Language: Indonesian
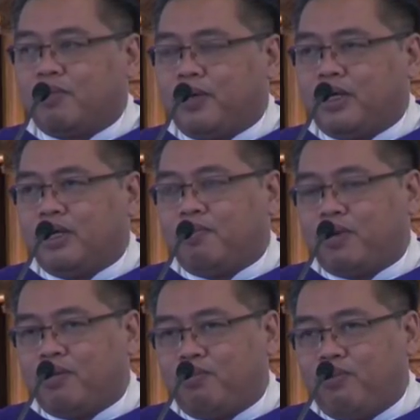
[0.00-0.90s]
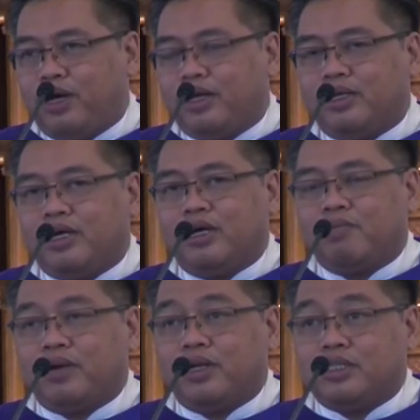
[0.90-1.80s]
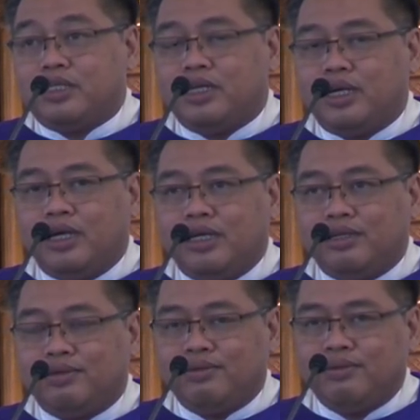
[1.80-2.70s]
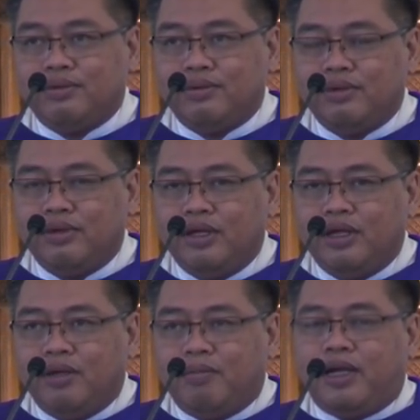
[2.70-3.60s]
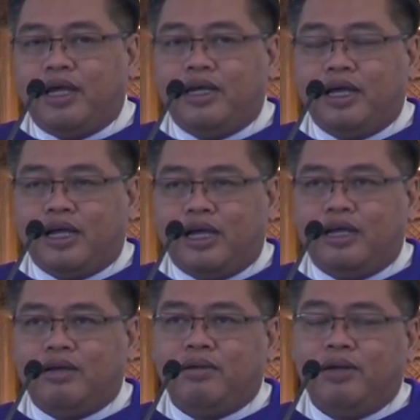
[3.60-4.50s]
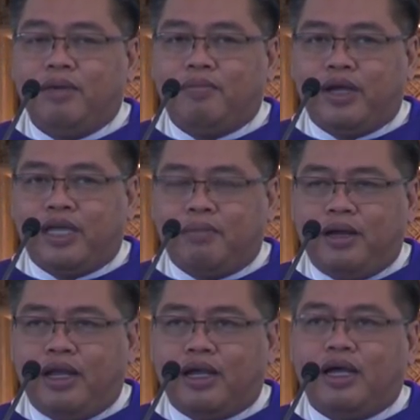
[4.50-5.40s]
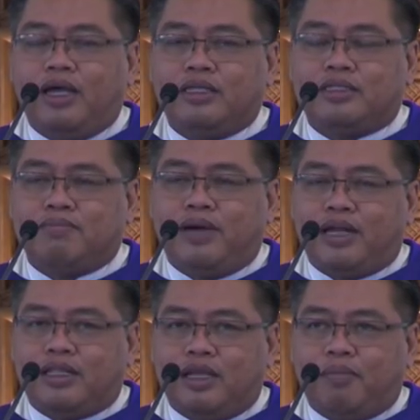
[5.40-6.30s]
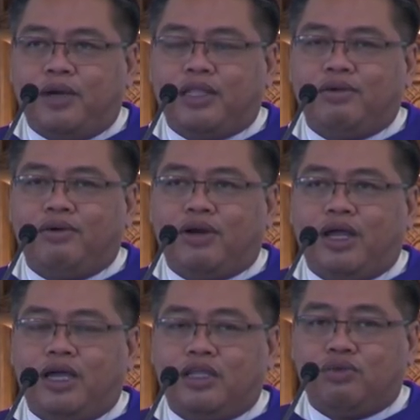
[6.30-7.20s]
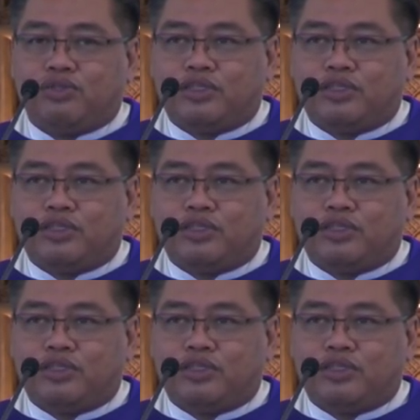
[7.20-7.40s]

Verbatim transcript: kepada perempuan yang bersinah itu menandakan bagaimanakah martabat orang itu